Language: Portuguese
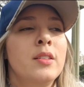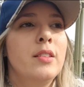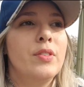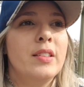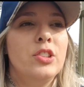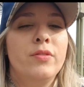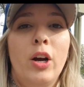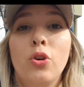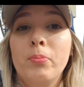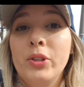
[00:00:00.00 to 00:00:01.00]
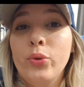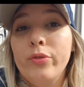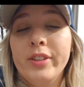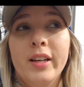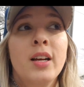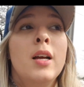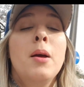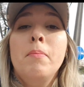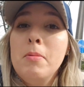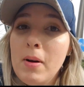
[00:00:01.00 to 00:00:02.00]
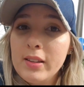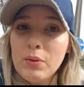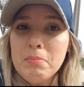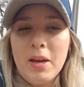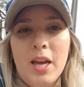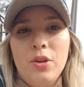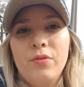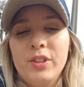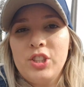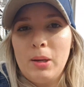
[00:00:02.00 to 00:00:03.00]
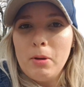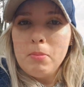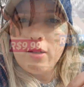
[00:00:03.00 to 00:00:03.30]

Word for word: se você tiver alguma dúvida, me manda um e-mail. Vou deixar meu